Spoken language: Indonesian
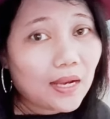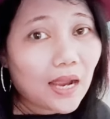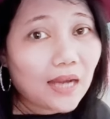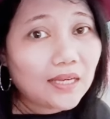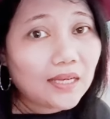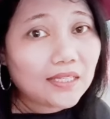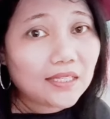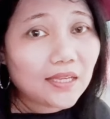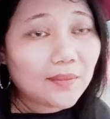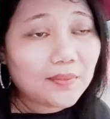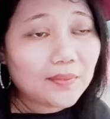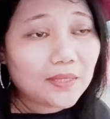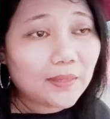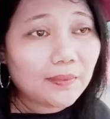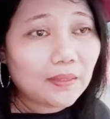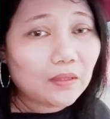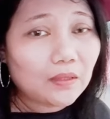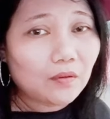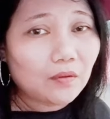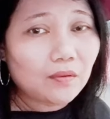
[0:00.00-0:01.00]
nggak di skip
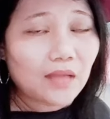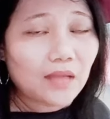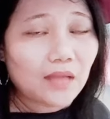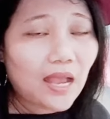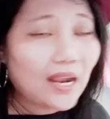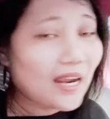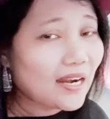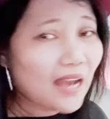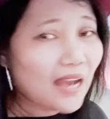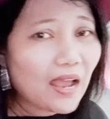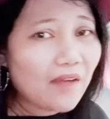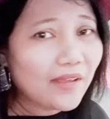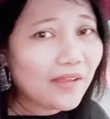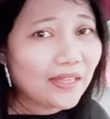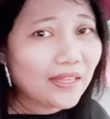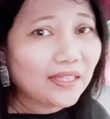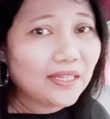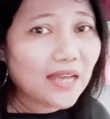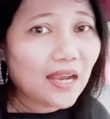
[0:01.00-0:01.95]
skip itu akan awet ya,